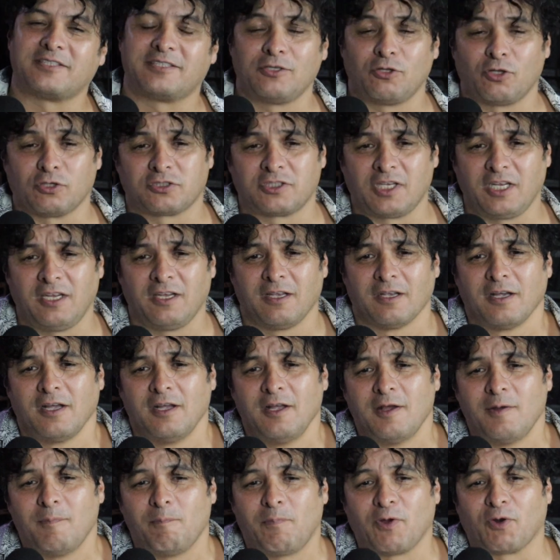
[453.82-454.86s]
sido así.
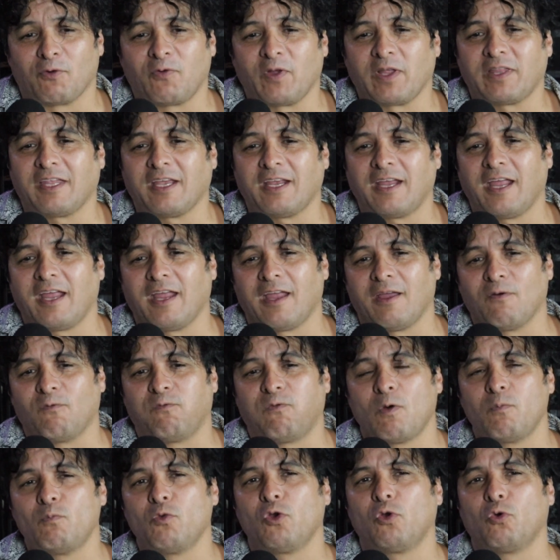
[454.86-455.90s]
Pero fíjate que
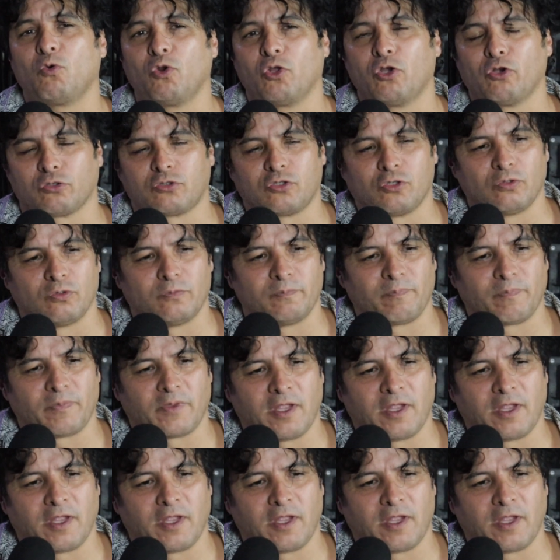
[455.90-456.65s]
fue muy curioso.